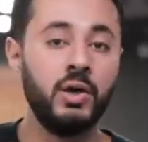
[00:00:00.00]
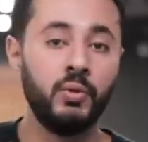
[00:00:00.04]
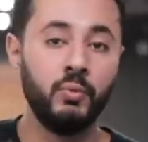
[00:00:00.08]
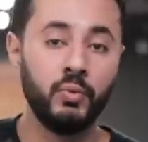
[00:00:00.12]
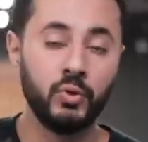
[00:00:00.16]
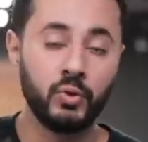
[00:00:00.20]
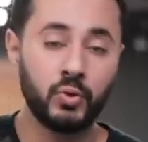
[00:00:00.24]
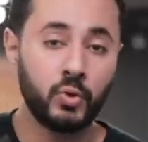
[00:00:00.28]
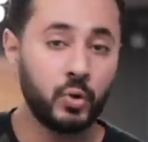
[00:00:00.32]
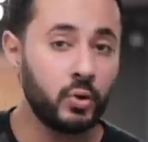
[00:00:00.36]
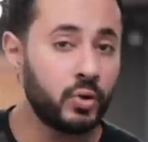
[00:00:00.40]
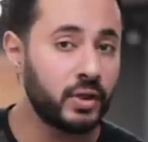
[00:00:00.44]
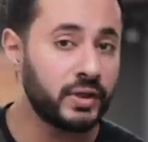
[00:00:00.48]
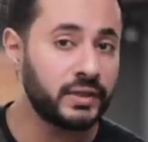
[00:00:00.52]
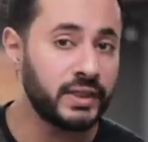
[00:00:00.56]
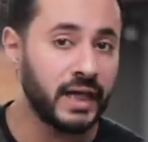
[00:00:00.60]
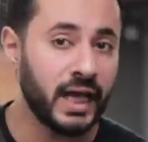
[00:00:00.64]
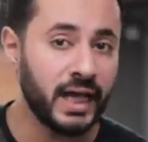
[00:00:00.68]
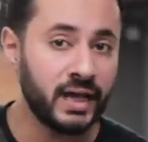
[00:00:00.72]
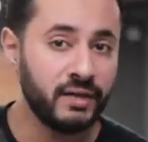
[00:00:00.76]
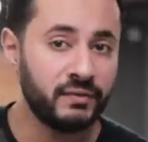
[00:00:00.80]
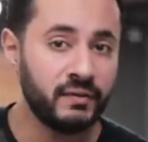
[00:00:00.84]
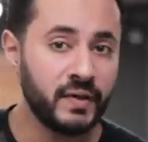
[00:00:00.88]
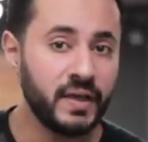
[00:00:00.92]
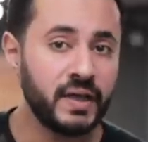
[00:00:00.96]
والكورة دي
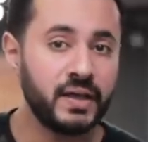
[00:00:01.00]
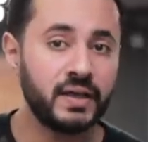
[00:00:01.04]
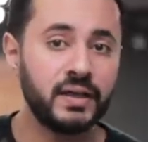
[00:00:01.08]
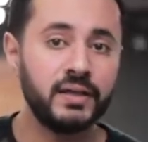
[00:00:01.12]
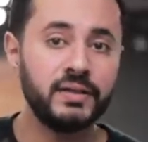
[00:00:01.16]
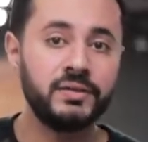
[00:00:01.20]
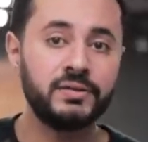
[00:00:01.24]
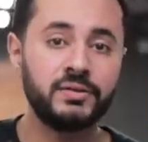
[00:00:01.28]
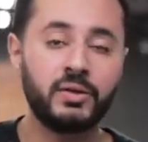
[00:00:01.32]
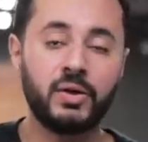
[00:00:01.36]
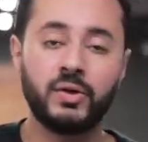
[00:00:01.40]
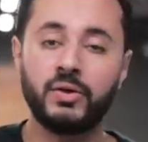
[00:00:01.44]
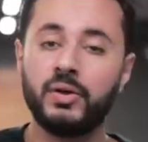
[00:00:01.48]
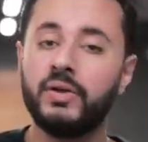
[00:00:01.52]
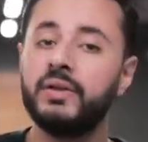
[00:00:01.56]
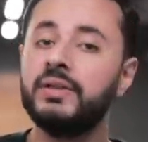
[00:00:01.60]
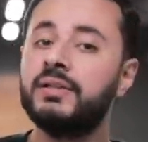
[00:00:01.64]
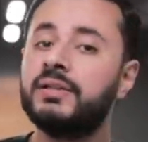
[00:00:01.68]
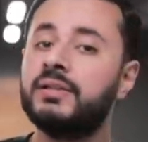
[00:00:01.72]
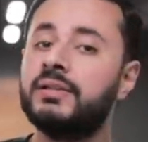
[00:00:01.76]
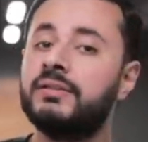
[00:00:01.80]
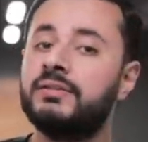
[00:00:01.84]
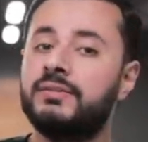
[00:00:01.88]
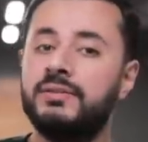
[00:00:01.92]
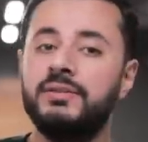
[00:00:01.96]
على فكرة
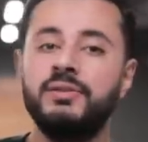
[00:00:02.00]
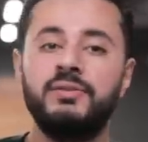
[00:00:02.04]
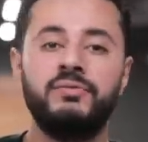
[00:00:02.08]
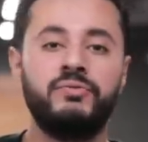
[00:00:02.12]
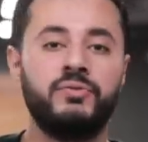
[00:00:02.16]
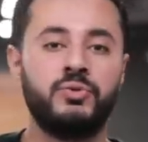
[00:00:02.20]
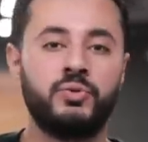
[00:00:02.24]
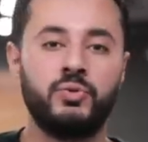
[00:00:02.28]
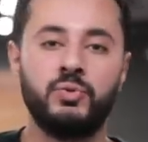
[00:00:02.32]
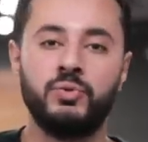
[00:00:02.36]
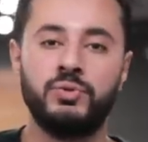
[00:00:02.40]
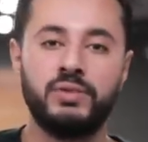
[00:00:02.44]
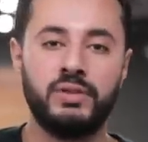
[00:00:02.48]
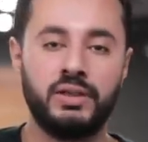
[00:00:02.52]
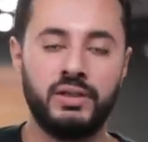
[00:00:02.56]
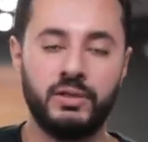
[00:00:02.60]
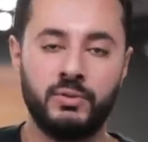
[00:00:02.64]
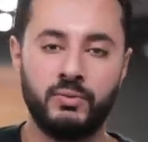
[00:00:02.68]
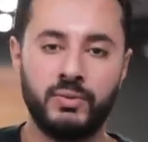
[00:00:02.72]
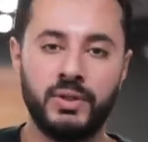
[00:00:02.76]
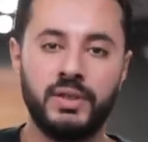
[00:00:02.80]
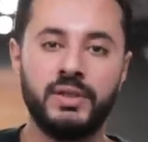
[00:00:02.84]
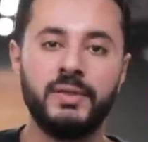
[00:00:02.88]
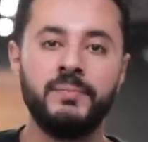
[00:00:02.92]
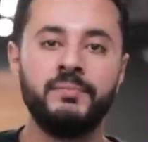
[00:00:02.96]
اتكررت كتير في الشوط
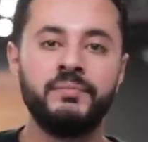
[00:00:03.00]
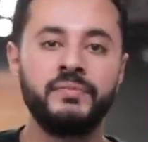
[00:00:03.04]
الأول